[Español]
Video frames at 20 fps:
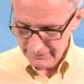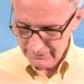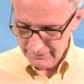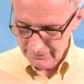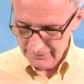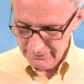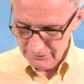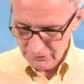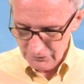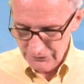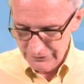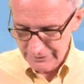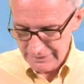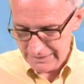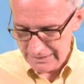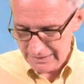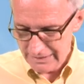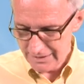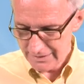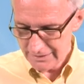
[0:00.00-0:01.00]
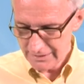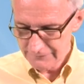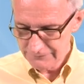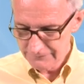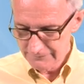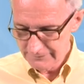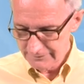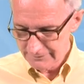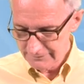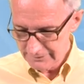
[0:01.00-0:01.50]
Entonces, esta,
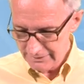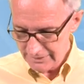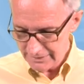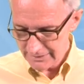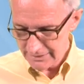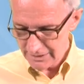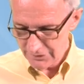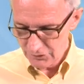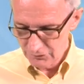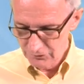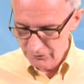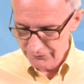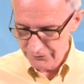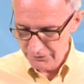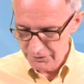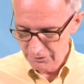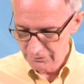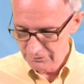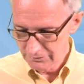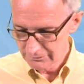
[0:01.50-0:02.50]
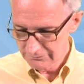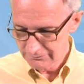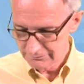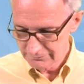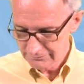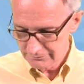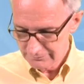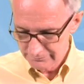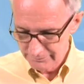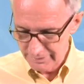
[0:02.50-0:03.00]
esta solución,
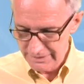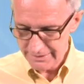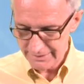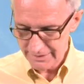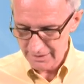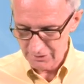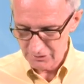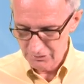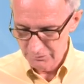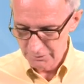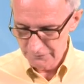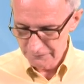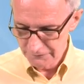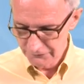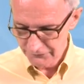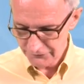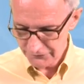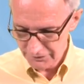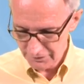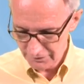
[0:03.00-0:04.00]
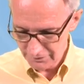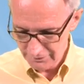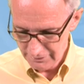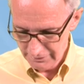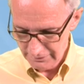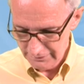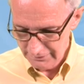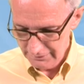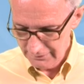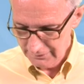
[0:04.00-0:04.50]
vista como función,
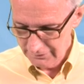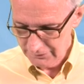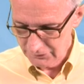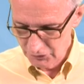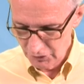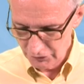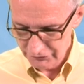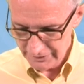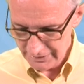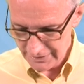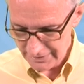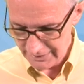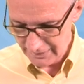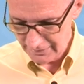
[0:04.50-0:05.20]
¿dónde está